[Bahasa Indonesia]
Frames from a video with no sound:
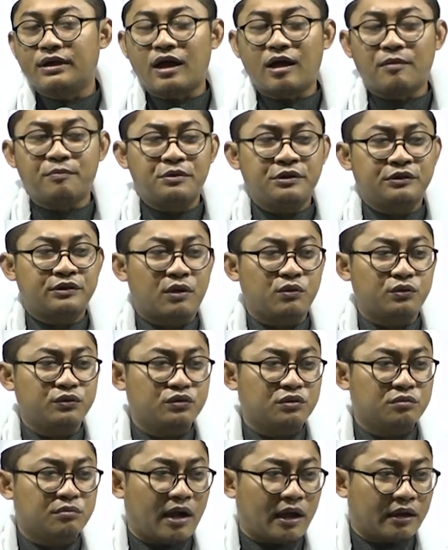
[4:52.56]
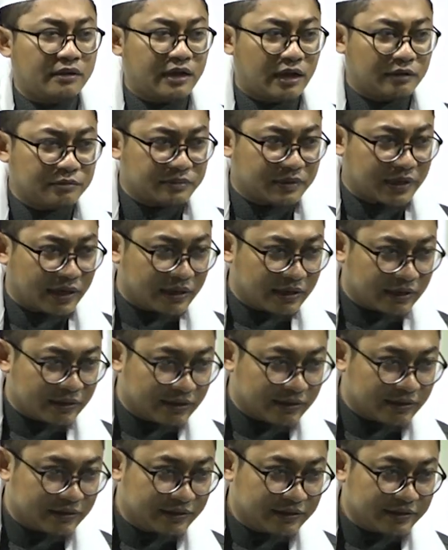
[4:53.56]
Tapi tahun jung badang ya.
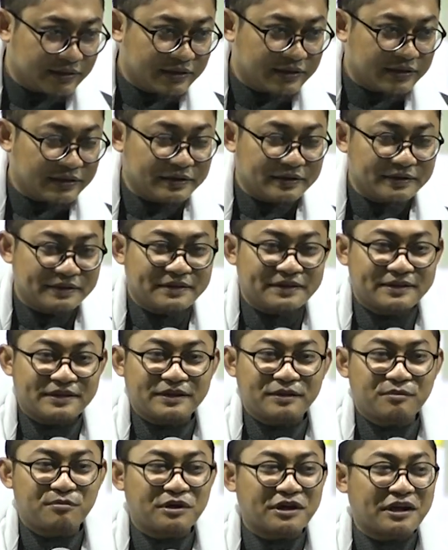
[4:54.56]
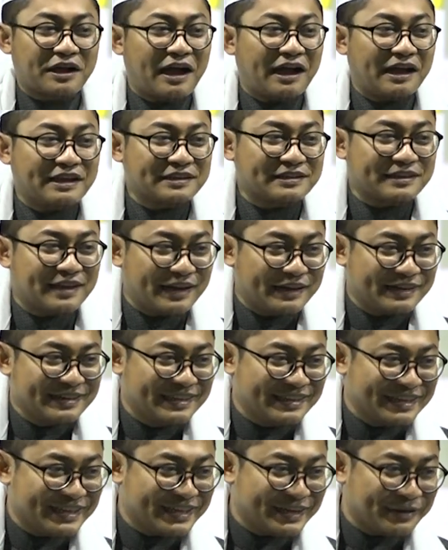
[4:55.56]
Mekasan
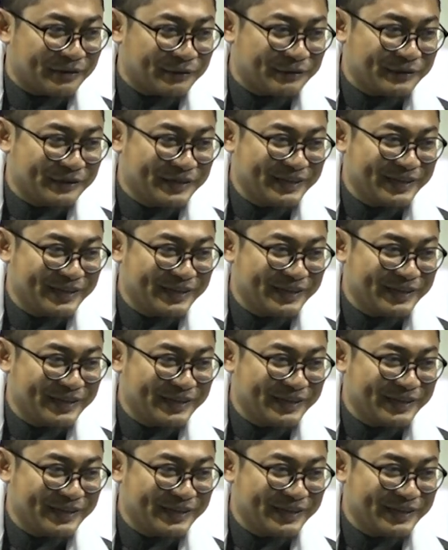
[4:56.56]
gini kok.